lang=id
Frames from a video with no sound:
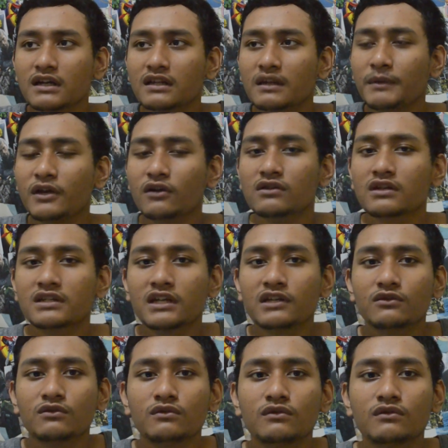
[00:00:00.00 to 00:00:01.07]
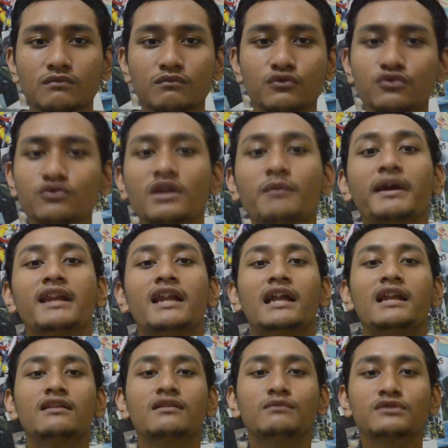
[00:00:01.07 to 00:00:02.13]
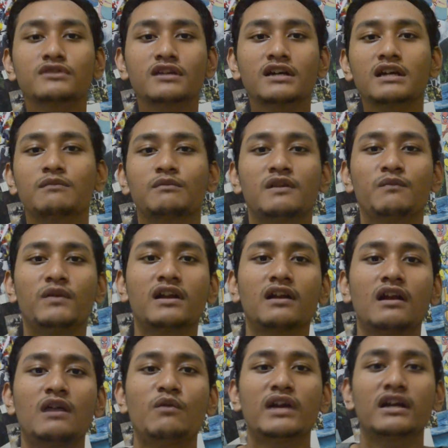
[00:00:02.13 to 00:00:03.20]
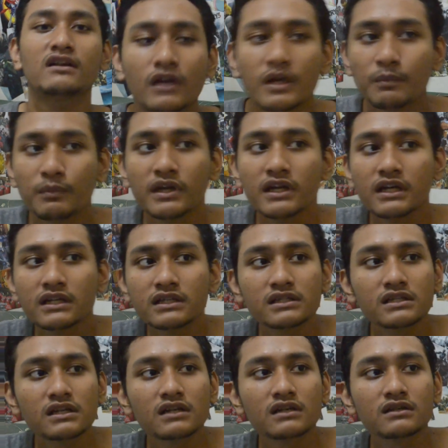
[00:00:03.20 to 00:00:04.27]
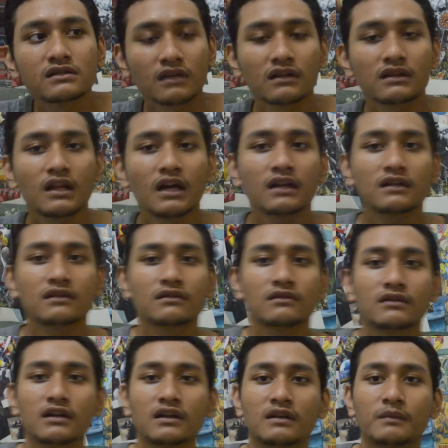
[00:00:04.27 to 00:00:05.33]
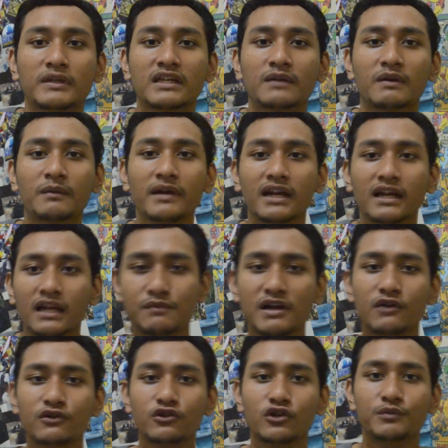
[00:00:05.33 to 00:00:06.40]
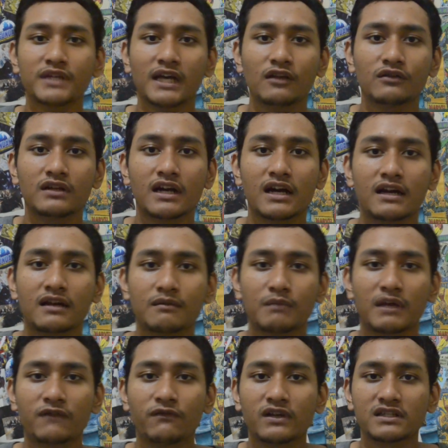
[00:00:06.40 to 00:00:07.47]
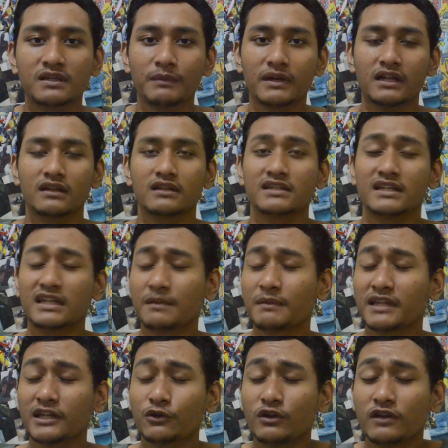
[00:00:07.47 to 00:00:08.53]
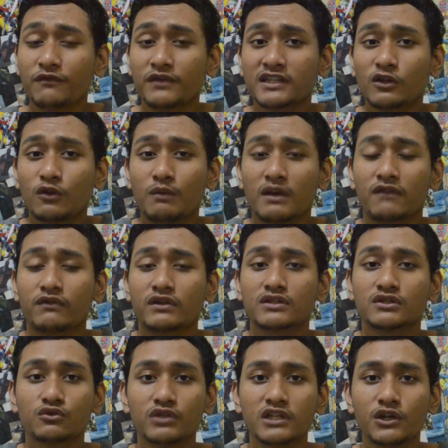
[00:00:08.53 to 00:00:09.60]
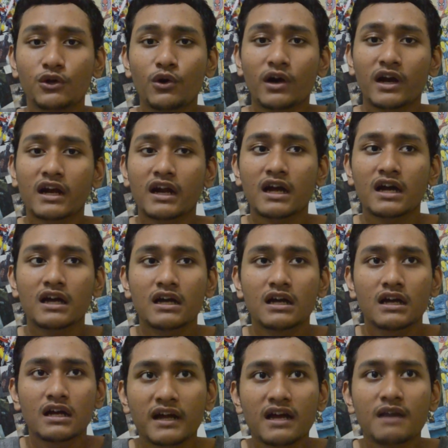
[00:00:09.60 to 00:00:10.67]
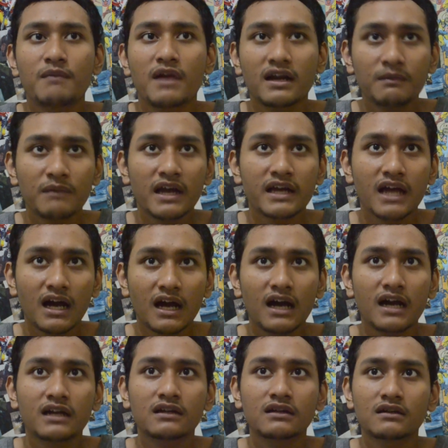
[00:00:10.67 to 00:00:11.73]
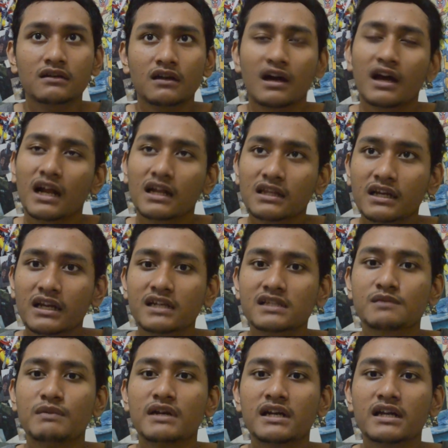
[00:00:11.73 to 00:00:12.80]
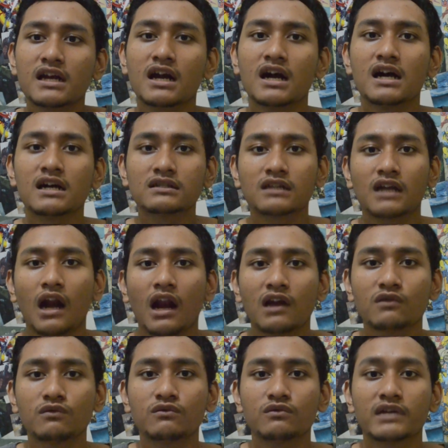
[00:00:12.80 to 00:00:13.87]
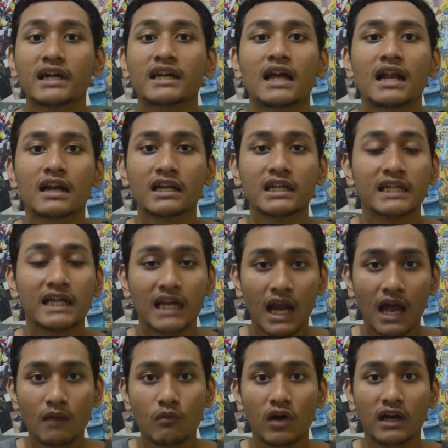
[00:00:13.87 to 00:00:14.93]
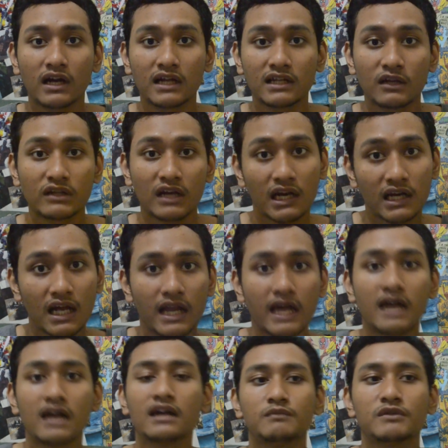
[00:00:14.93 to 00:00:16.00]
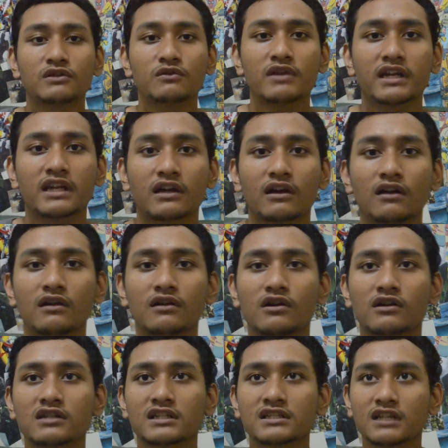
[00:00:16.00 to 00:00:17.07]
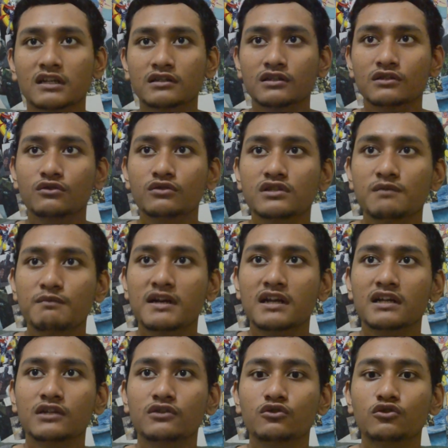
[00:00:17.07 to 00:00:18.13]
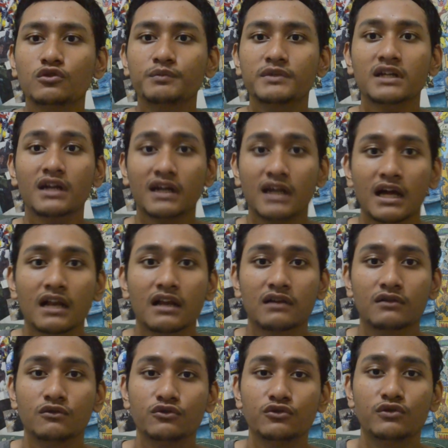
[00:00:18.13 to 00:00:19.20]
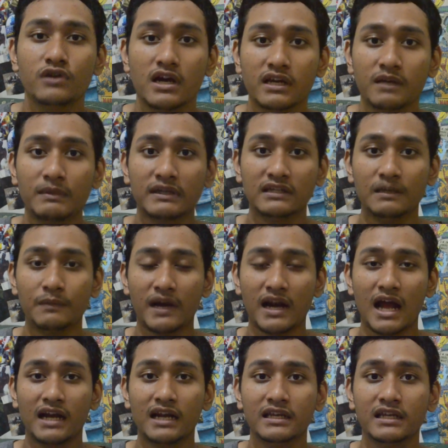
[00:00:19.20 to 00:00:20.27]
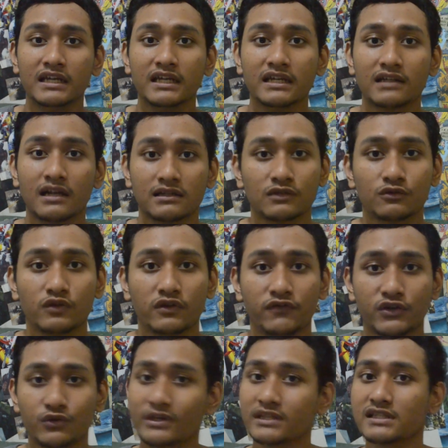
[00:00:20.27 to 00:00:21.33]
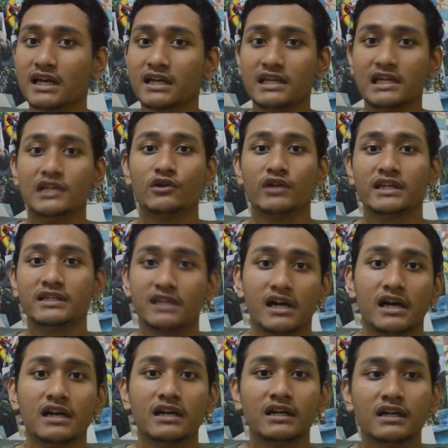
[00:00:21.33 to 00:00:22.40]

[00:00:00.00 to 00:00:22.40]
tapi dokter saya itu musuhnya beda dia tuh musuhnya bener-bener ngelawan iblis setan gitu dengan dimensi yang berbeda. deh. Berarti gue cukup salut dengan Marvel Cinematic Universe atau Marvel Studio karena mereka berani menayangkan karakter yang sebenarnya nggak terlalu dikenal, dikenal bukan nggak terlalu terkenal ya. Maksud gue gini, kalau Doctor Strange itu sebenarnya cukup terkenal. Dulu juga animasinya pernah ada di salah satu TV swasta di Indonesia